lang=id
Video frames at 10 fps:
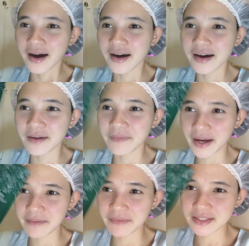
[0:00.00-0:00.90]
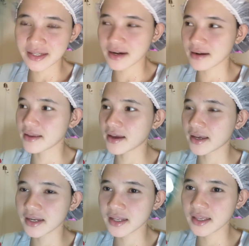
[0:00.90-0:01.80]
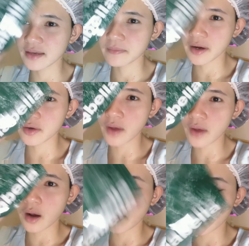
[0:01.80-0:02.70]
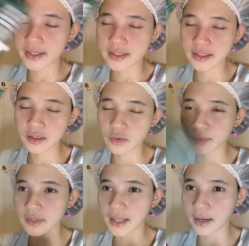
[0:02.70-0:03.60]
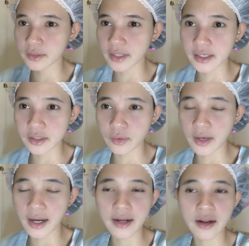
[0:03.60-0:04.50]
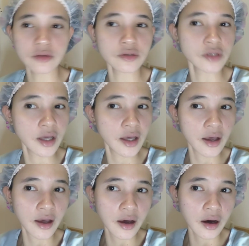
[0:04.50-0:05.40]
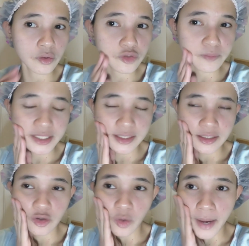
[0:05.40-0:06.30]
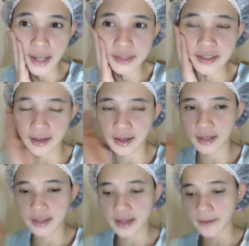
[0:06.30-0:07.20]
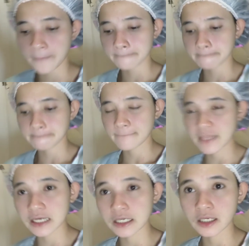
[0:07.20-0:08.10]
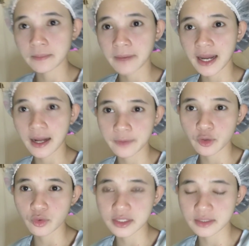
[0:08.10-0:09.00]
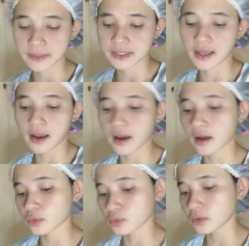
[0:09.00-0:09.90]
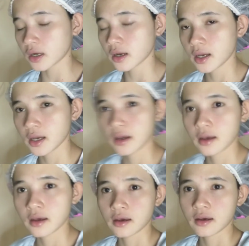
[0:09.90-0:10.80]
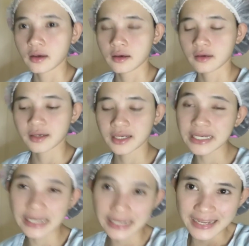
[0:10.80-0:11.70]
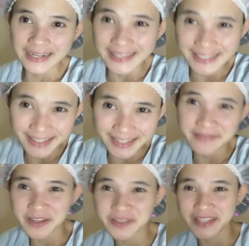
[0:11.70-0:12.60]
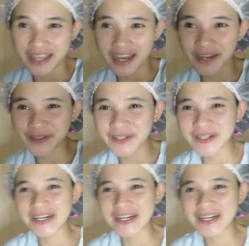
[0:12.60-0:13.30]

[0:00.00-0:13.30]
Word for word: uh, pakai masker yang ini mengandung aqua kayak gini rumput laut kayak gitu kalian harus harus mesti nyoba jika kalian uh, mengalami kulit seperti aku kekeringan kayak gini maksudnya aku